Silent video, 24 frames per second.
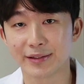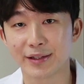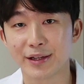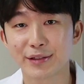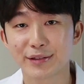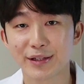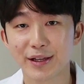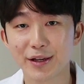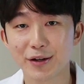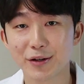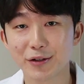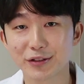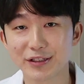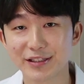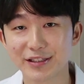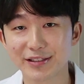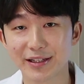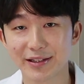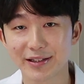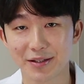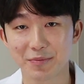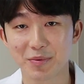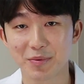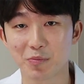안녕하세요,
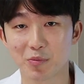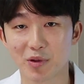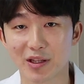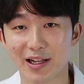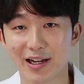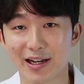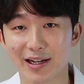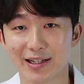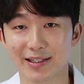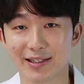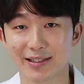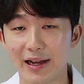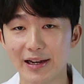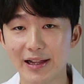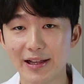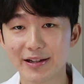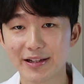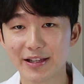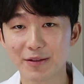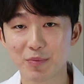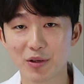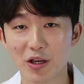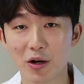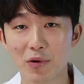찐의사티비입니다.
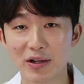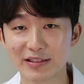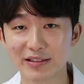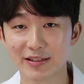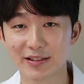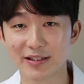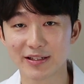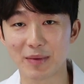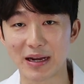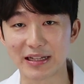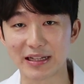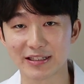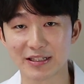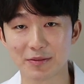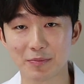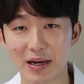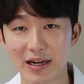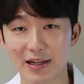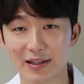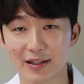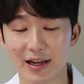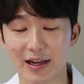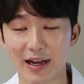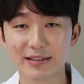알레르기 비염 환자들이
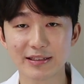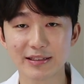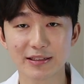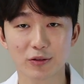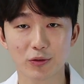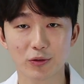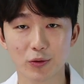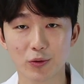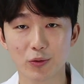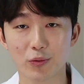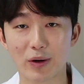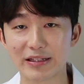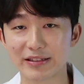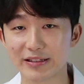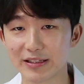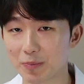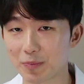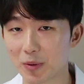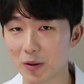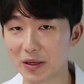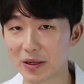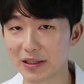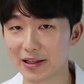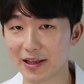많지만 아직도
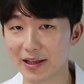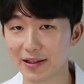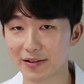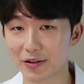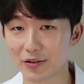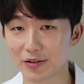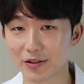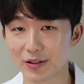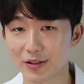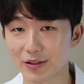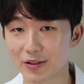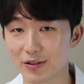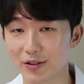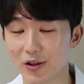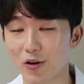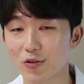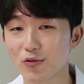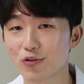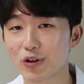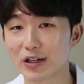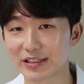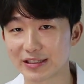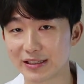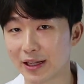완치법에 대해서는
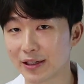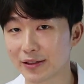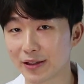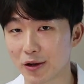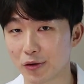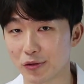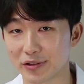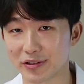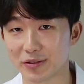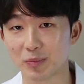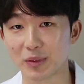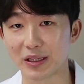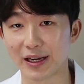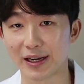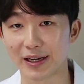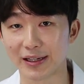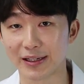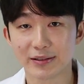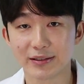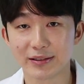연구가 진행되고 있습니다.